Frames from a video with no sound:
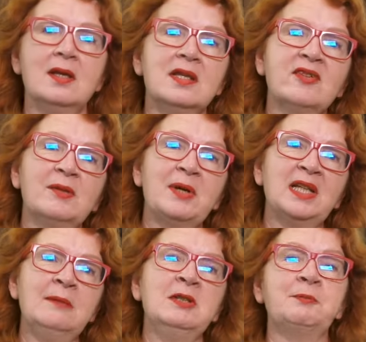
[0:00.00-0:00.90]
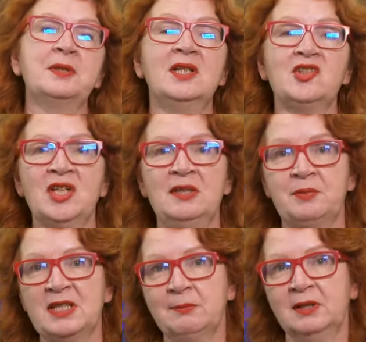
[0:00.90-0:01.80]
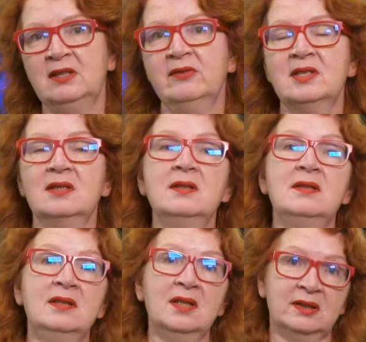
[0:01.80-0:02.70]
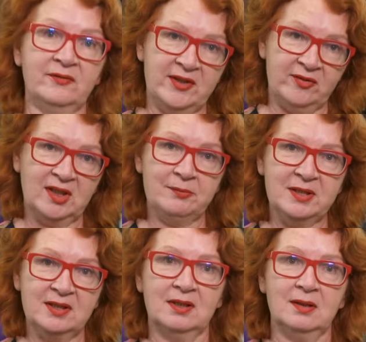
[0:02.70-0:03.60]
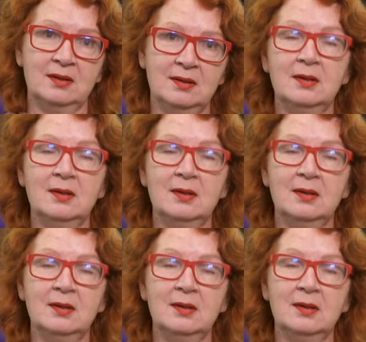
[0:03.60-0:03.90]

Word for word: Европарламент продолжает присматриваться к кандидатам в еврокомиссары.